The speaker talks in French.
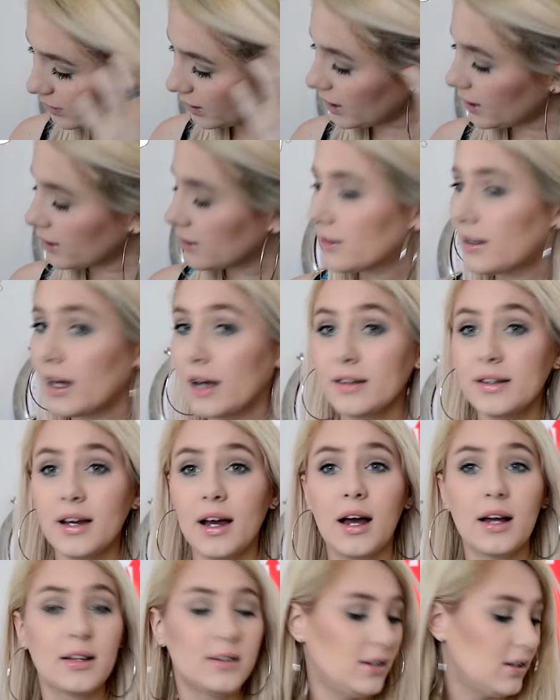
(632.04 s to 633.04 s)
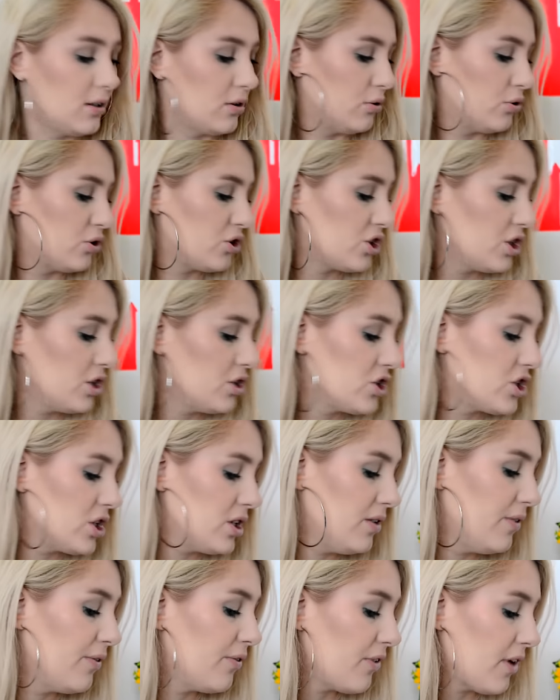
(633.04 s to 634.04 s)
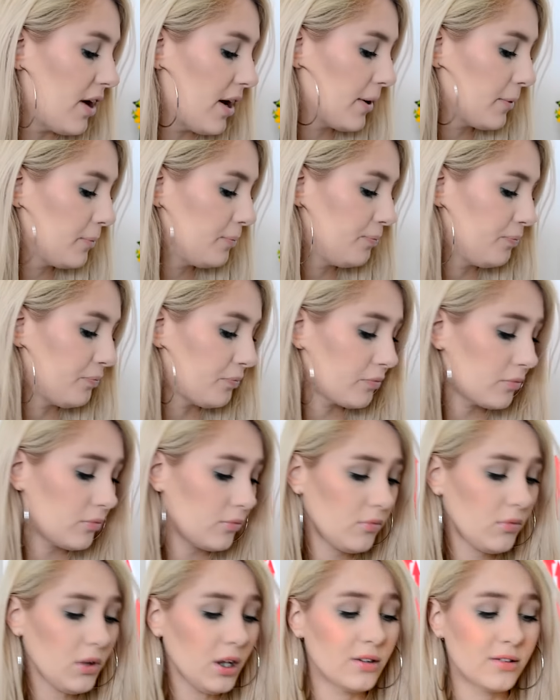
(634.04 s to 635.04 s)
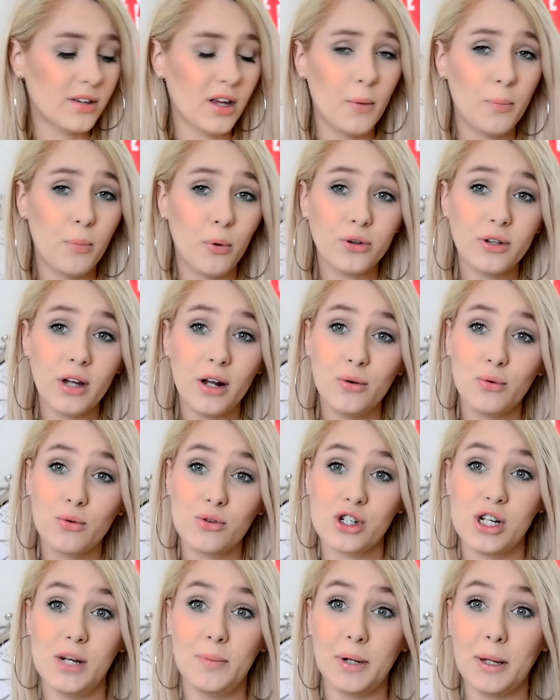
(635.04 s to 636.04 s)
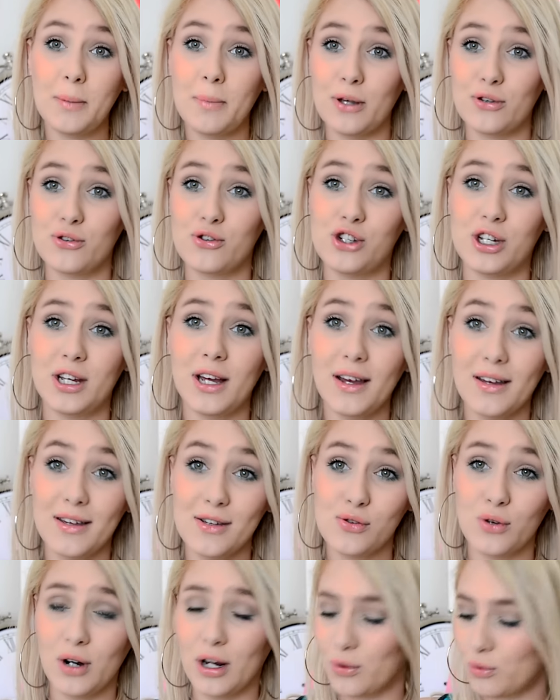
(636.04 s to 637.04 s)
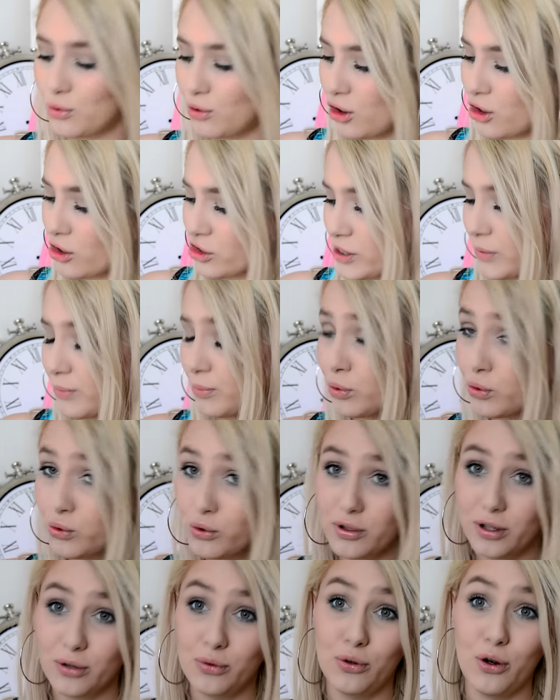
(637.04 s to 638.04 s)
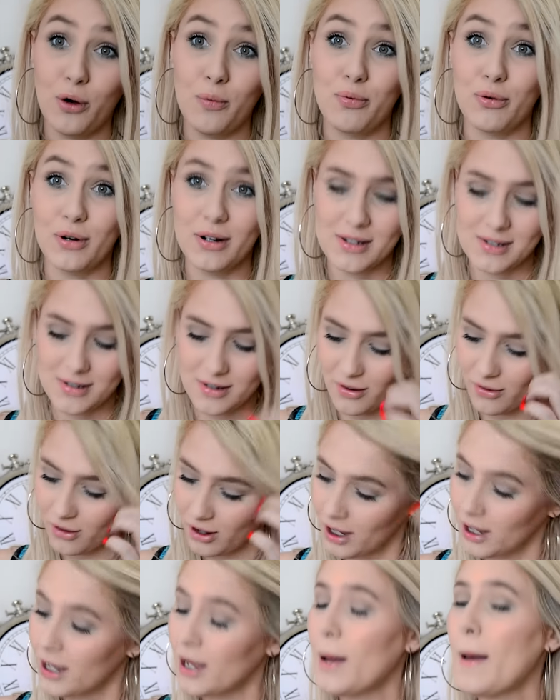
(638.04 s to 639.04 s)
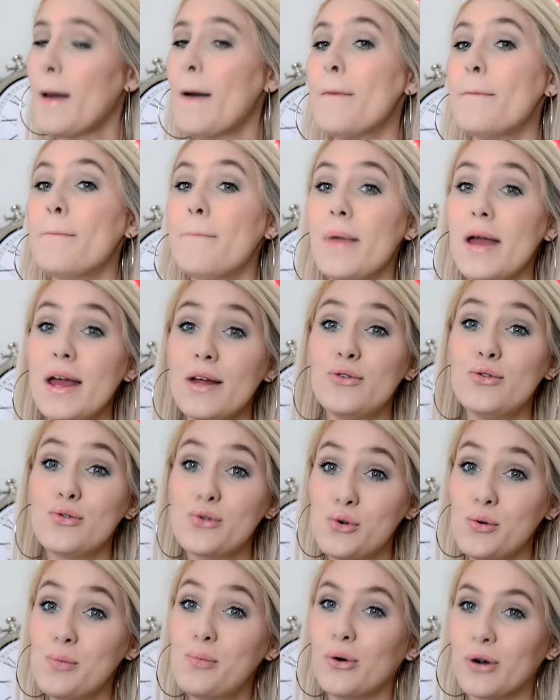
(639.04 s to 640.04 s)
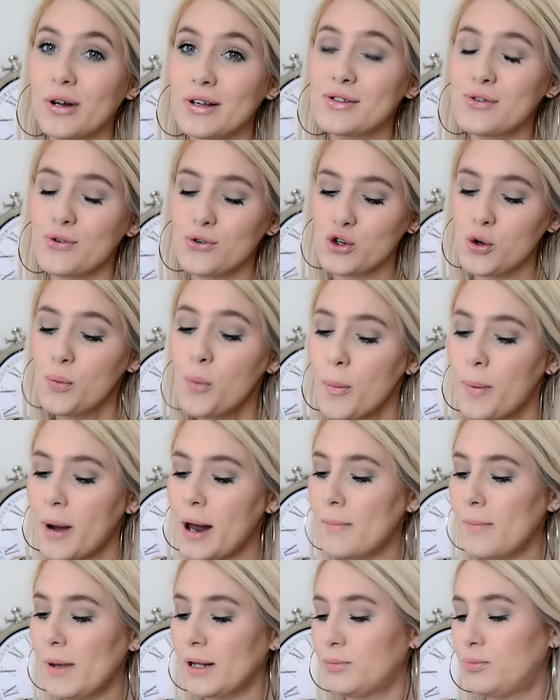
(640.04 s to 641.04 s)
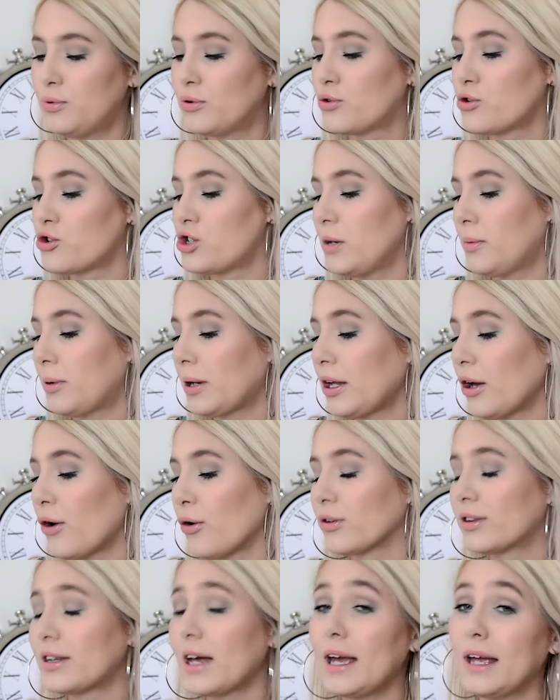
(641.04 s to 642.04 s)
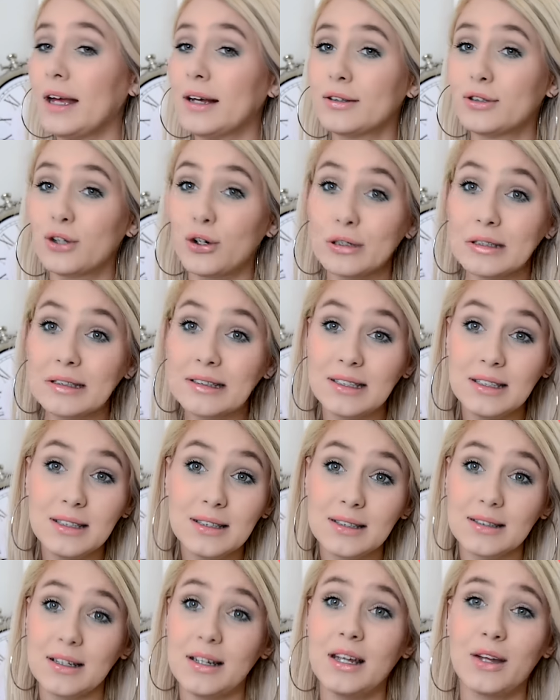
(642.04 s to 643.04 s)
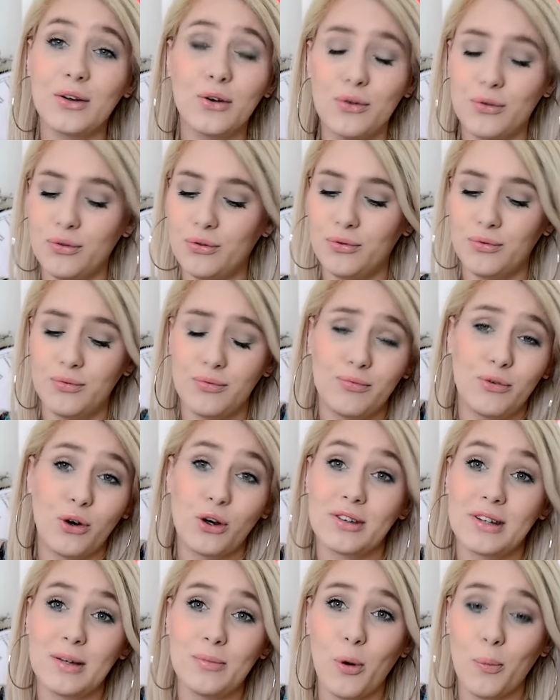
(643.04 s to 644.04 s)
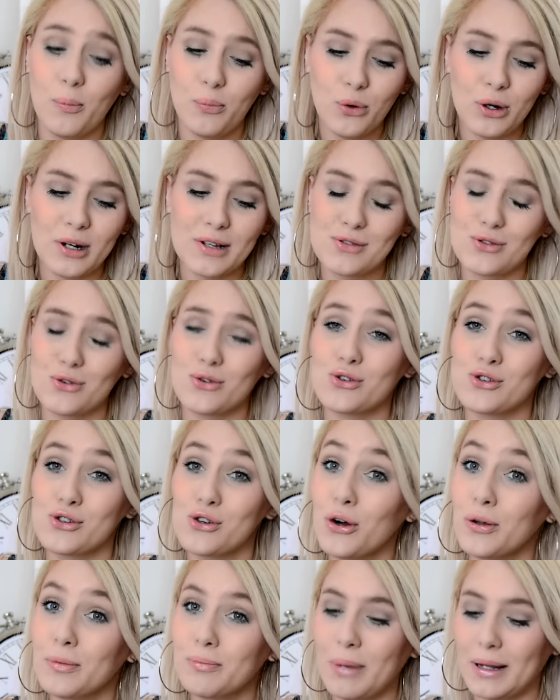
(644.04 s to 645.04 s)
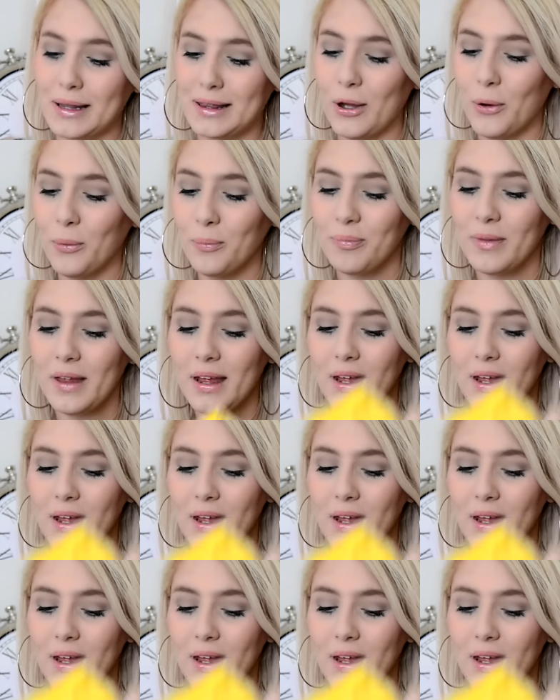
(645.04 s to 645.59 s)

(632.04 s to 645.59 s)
Et dernier article chez Jennifer. C'est un pantalon, je l'ai pris parce que j'ai craqué sur la couleur. J'aime beaucoup cette couleur pour l'instant. Mais du coup, pour l'instant, je peux pas le mettre puisque je l'ai pris en taille 36 et que forcément pour l'instant je rentre pas dedans.